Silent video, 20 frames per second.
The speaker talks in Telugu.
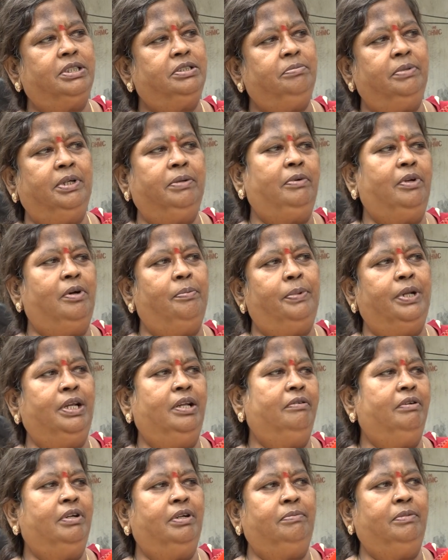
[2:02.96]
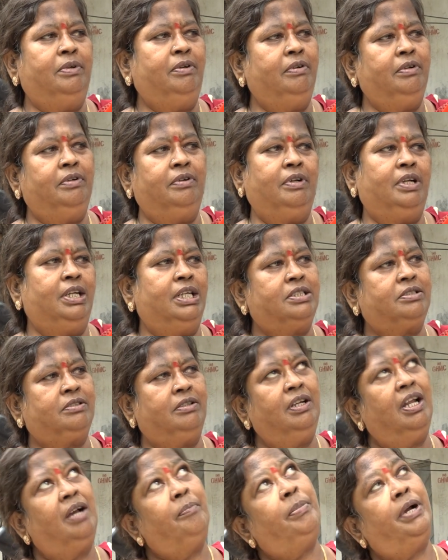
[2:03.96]
వచ్చి మేము లోపలే ఉన్నాము డోర్లు
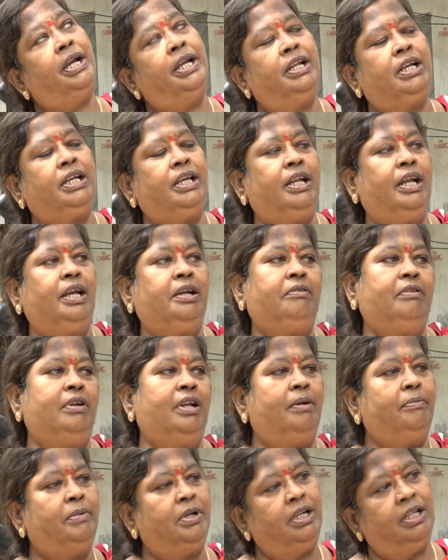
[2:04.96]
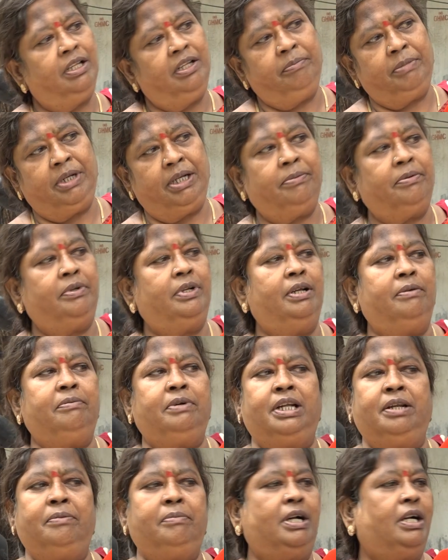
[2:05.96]
వేసుకొని ఆ పైన రాయకున్నాము అన్నది మేము ఉన్నాము
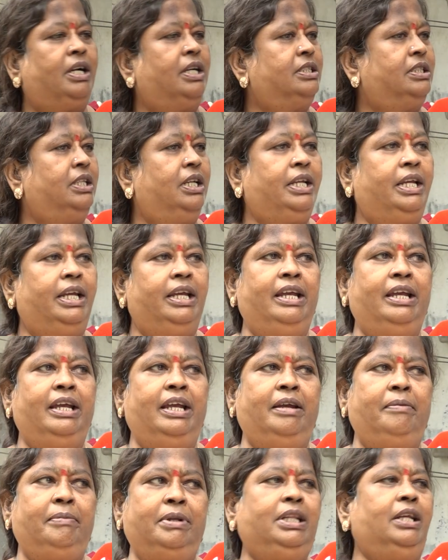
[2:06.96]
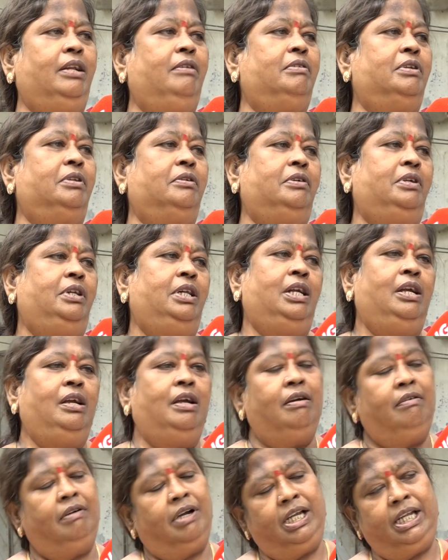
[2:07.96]
కానీ మాకు అసలు ఏమీ తెలియదు
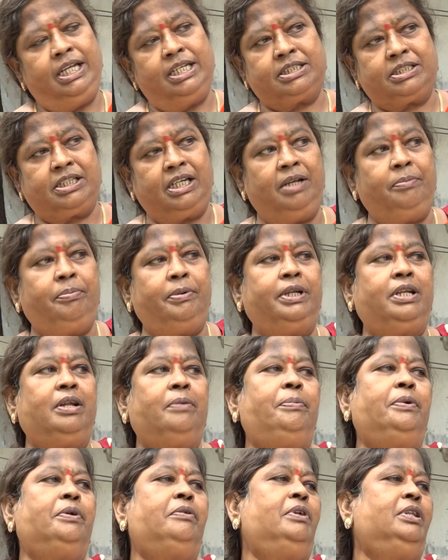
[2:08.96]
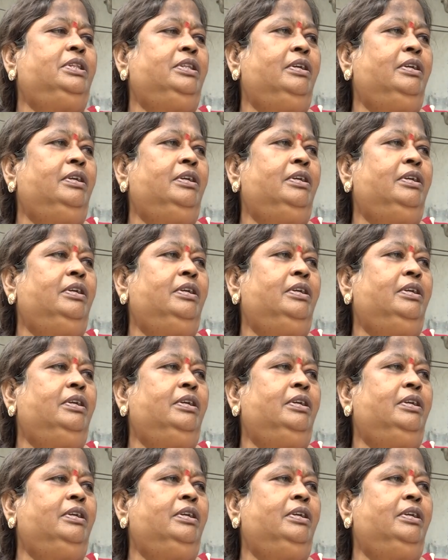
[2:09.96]
వాళ్ళు వేసుకెళ్ళిపోయేటప్పుడు కూడా